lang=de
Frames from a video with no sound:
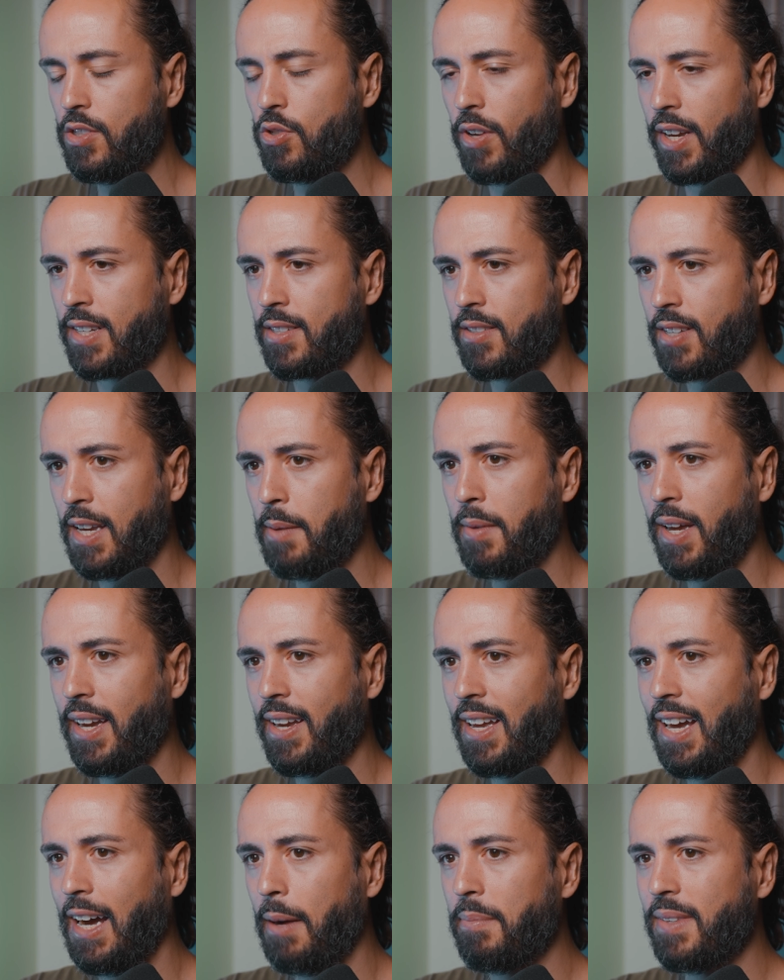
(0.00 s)
zu extrem
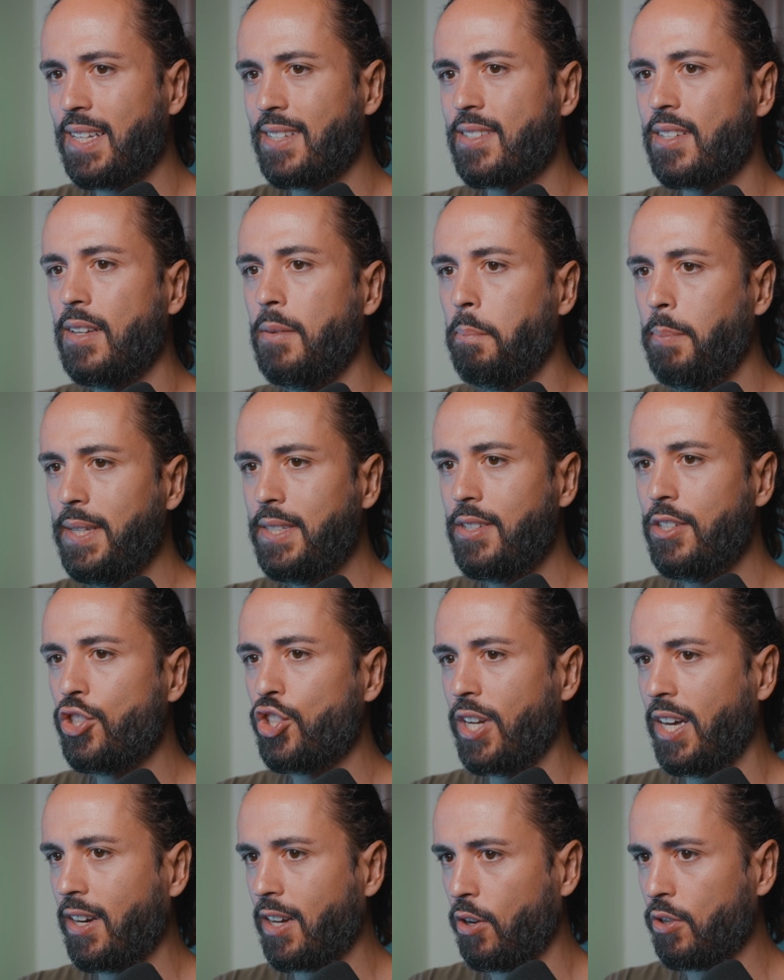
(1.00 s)
neigen, haben das ein bisschen
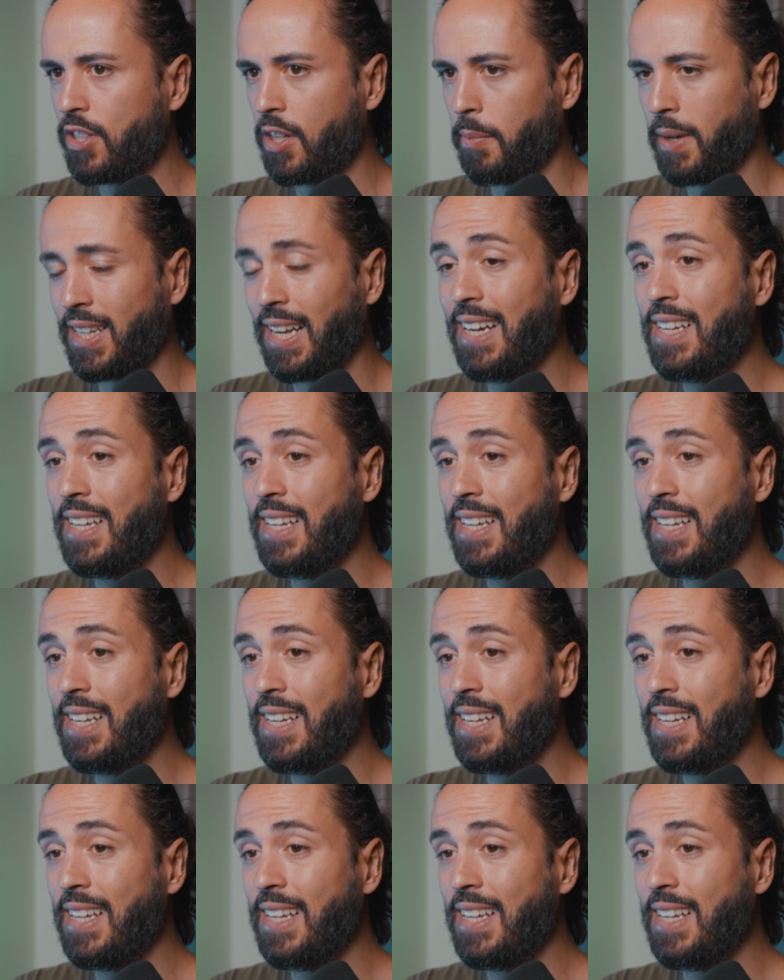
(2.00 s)
stärker ausgeprägt.